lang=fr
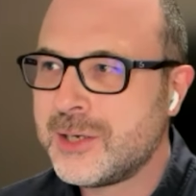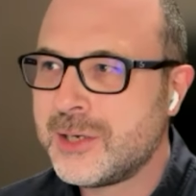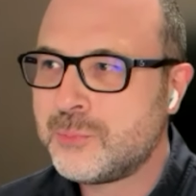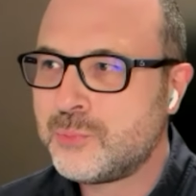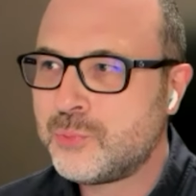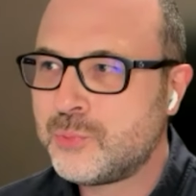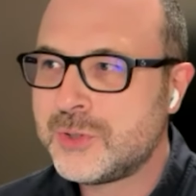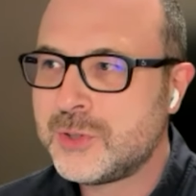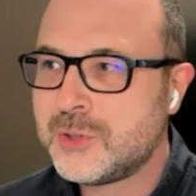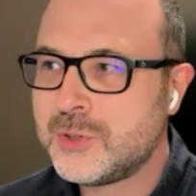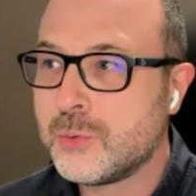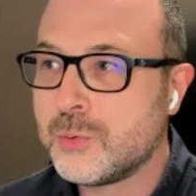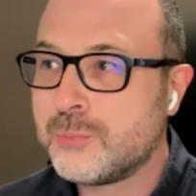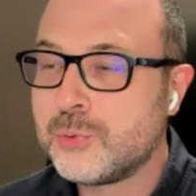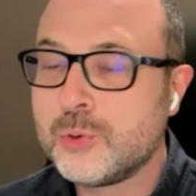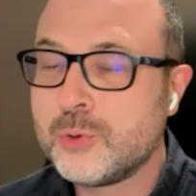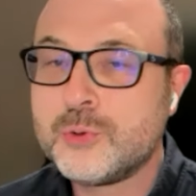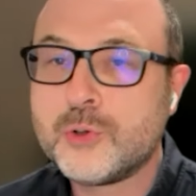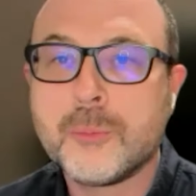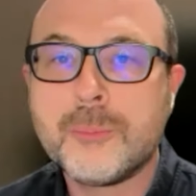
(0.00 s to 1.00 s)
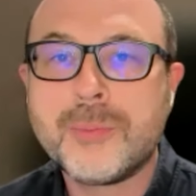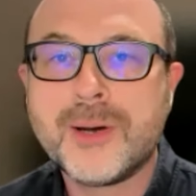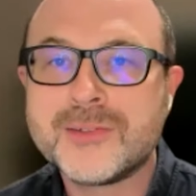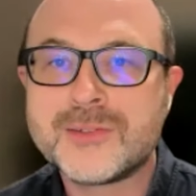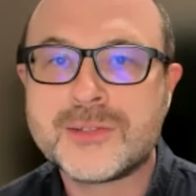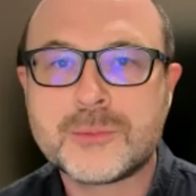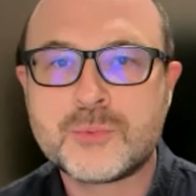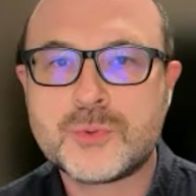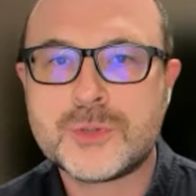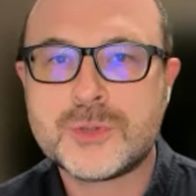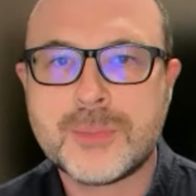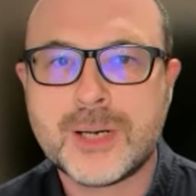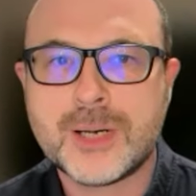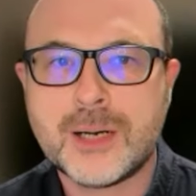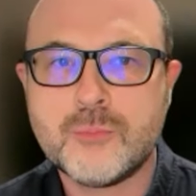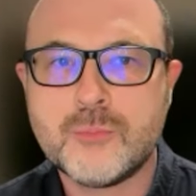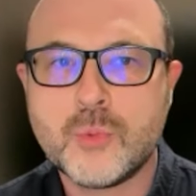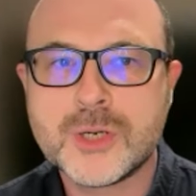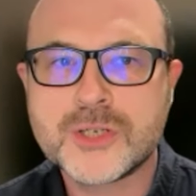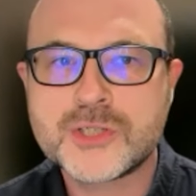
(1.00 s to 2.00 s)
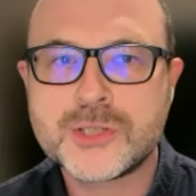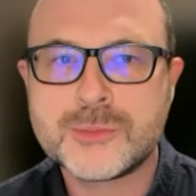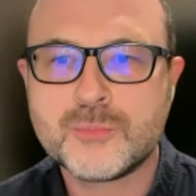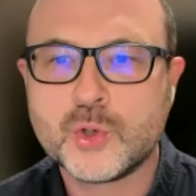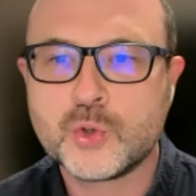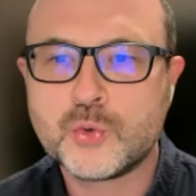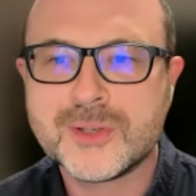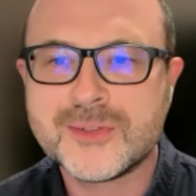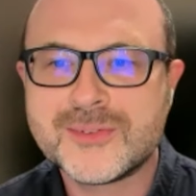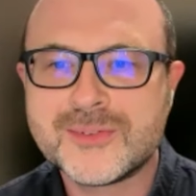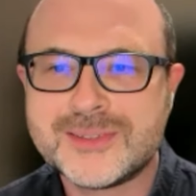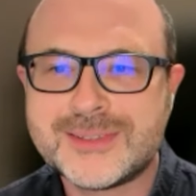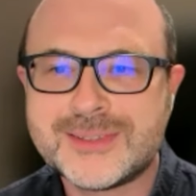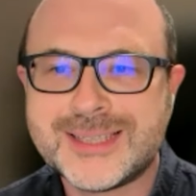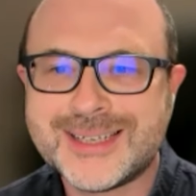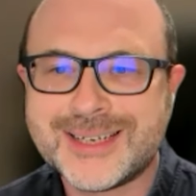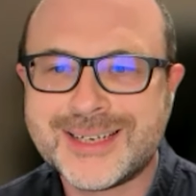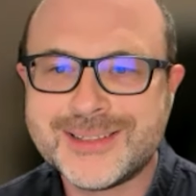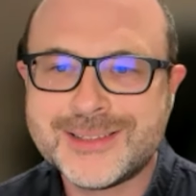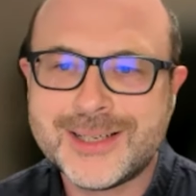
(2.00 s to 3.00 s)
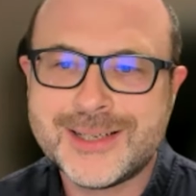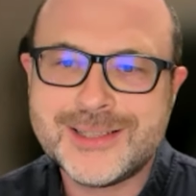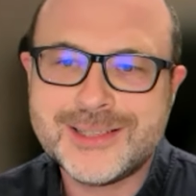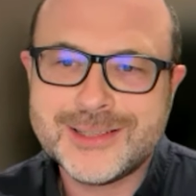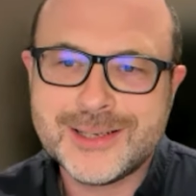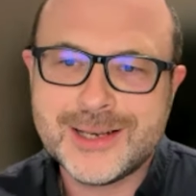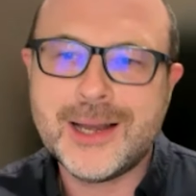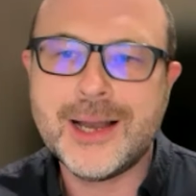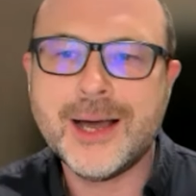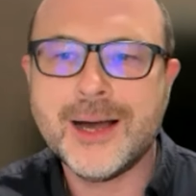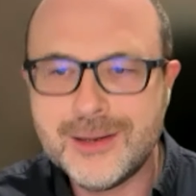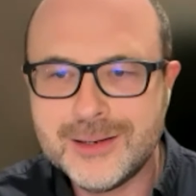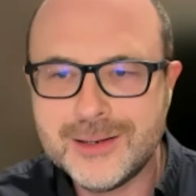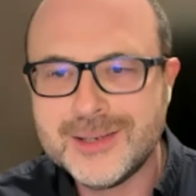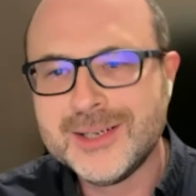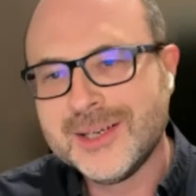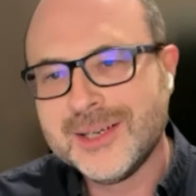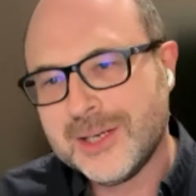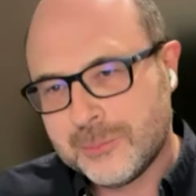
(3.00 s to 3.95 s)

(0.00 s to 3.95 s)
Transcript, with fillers: Et, et, puis plus le temps passe, et puis bah, moi, j'ai besoin de cette adrénaline-là